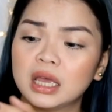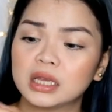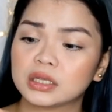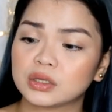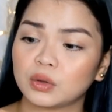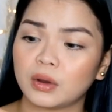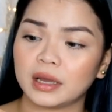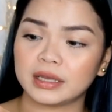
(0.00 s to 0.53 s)

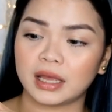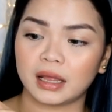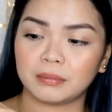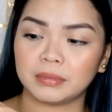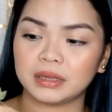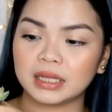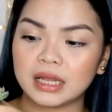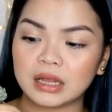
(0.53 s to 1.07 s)
So, ayan,
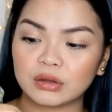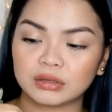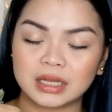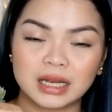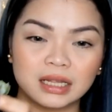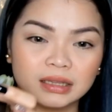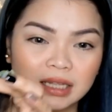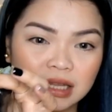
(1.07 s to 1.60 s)
binili ko na
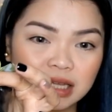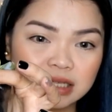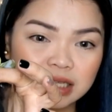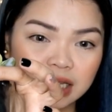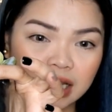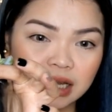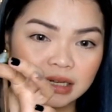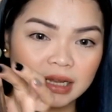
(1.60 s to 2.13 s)
lang din kasi
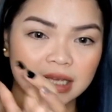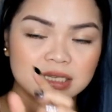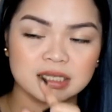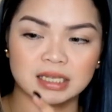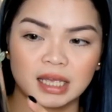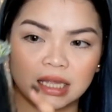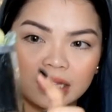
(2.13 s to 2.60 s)
ang nice niya.